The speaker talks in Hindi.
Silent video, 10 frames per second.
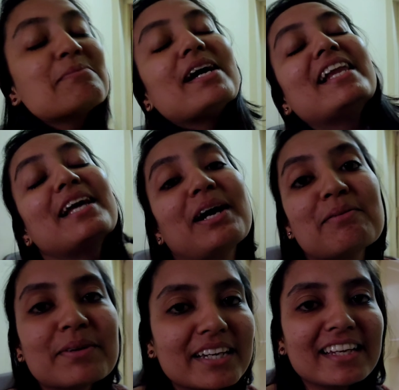पहले
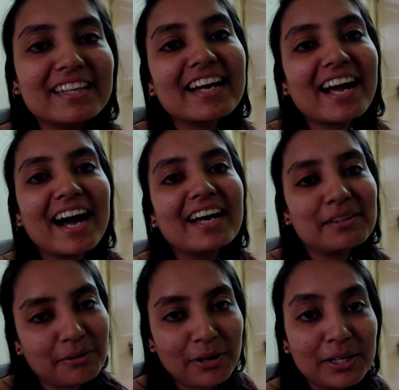कभी नहीं देखा
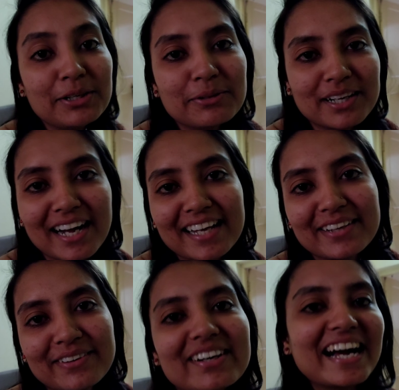तो कलयुग का ही
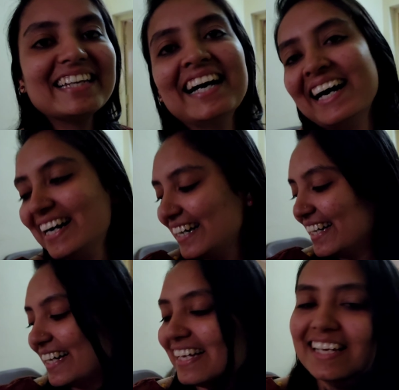होगा ना
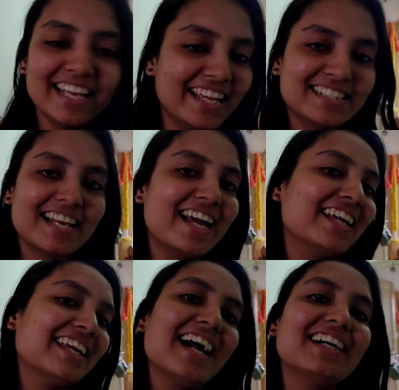ऐसा है
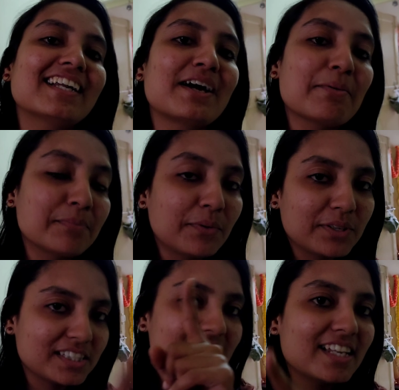क्या करे अब
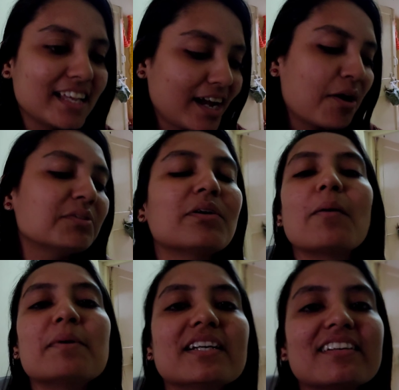किसी ने देखा हो तो
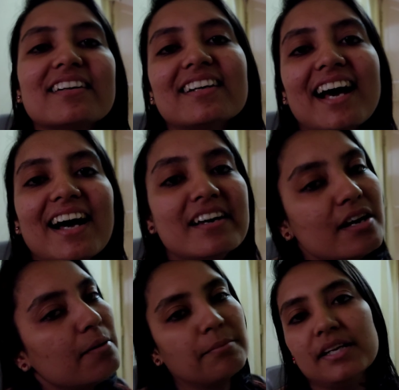कमेंट करना
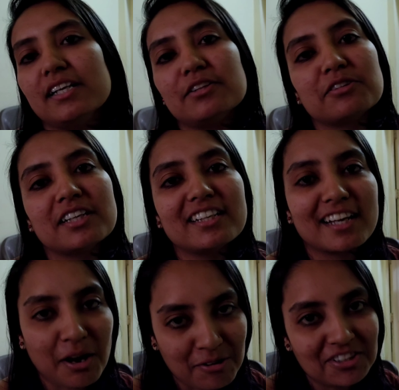मैंने तो नहीं
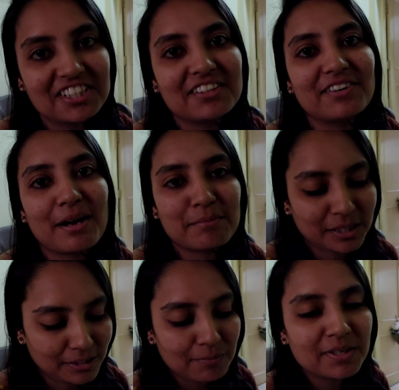देखा और जीवड़ा
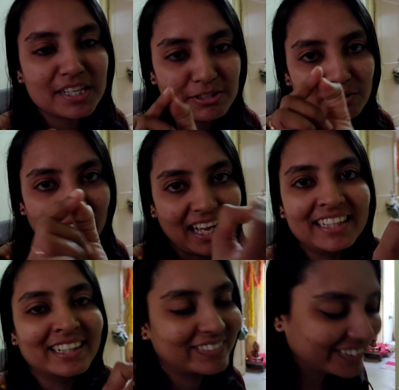मतलब ये जो था ना